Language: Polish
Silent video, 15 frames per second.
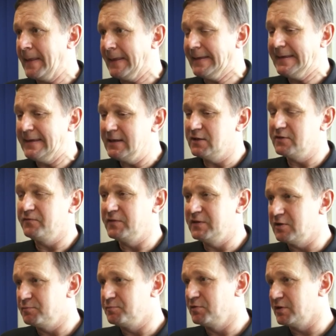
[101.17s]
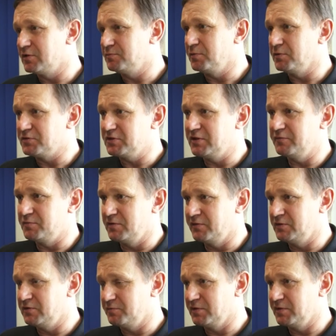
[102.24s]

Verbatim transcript: i finał Pucharu Polski w pływaniu